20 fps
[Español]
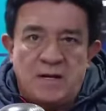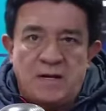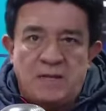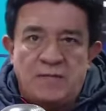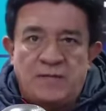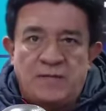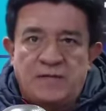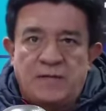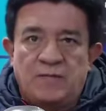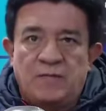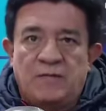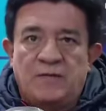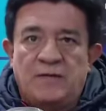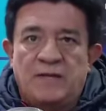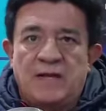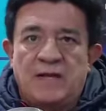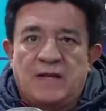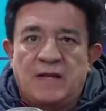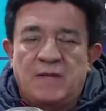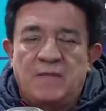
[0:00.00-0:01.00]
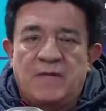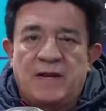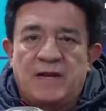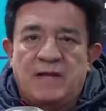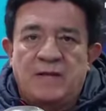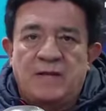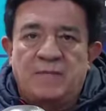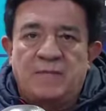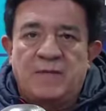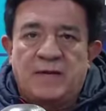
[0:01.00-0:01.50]
Emitimos desde acá para
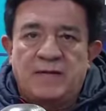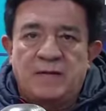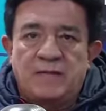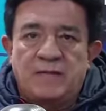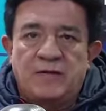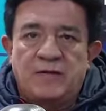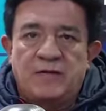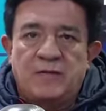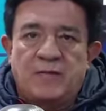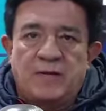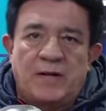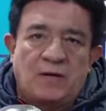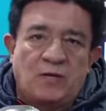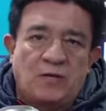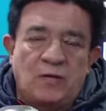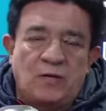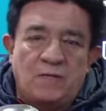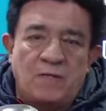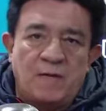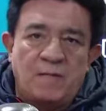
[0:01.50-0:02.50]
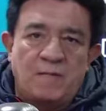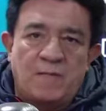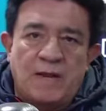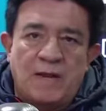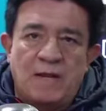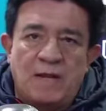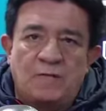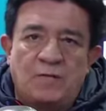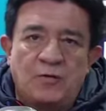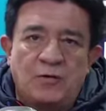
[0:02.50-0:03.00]
el Departamento, para Colombia y
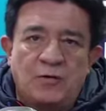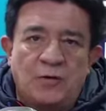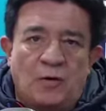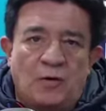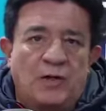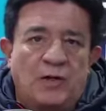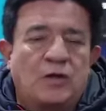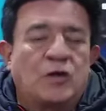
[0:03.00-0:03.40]
para el mundo.